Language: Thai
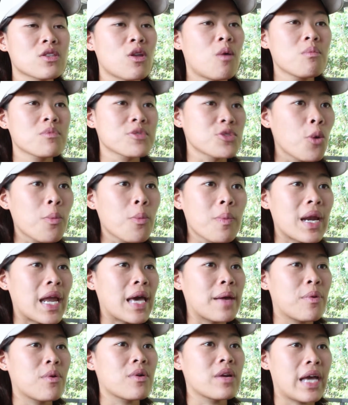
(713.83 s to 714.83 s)
ต้มซุปอะไร
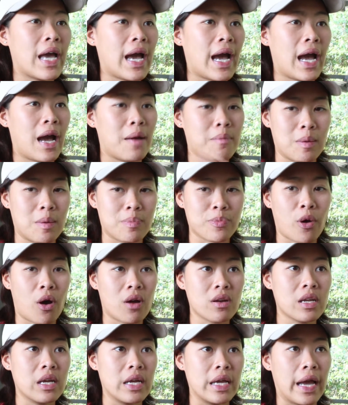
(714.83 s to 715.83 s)
พวกเนี้ยค่ะแบบท่
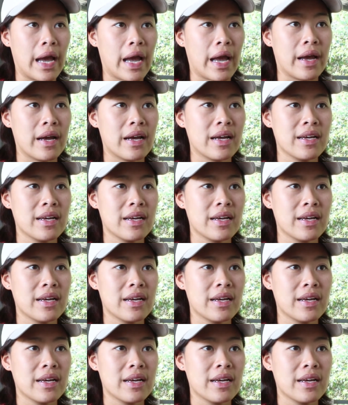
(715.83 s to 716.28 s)
อนอย่างเงี้ย